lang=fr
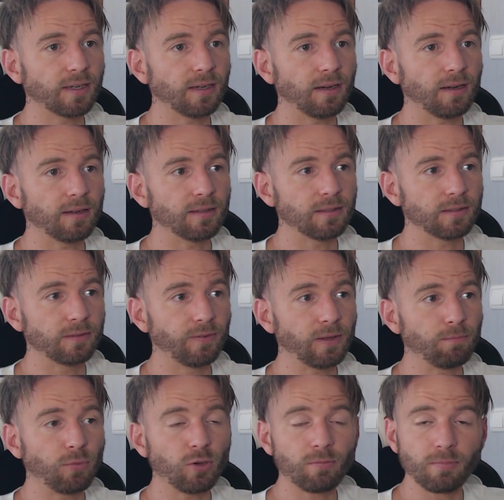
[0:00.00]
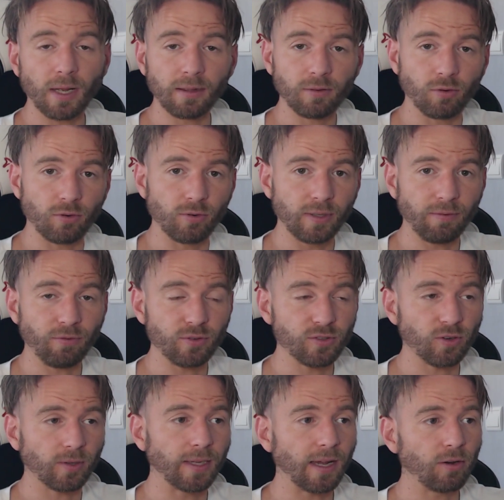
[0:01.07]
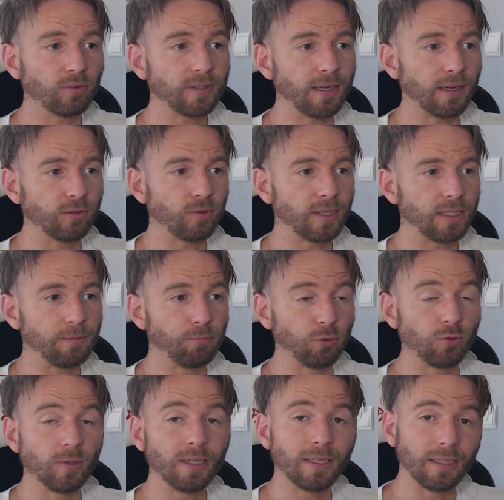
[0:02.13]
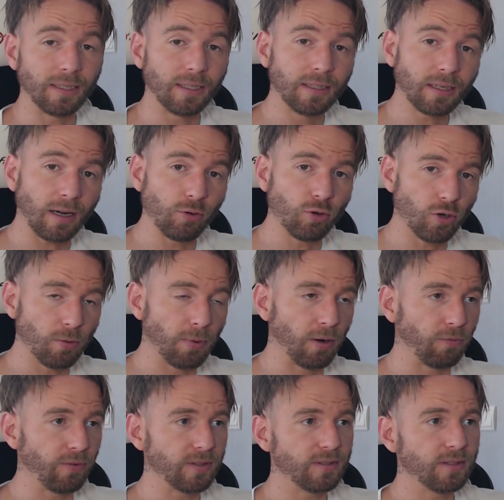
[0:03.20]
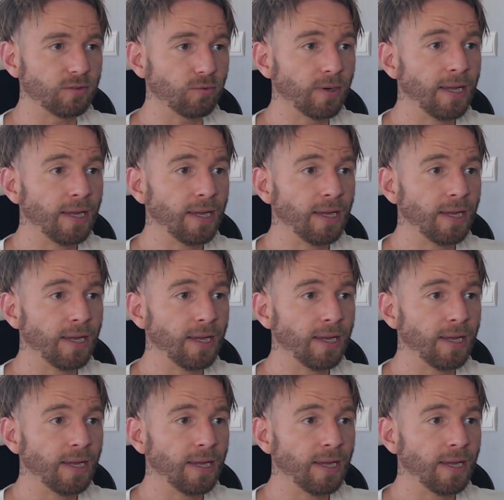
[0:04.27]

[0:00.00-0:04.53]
à Svet Botman, donc le défenseur néerlandais hein, de l'équipe de Ligue qui quittera le club hein, en fin de saison.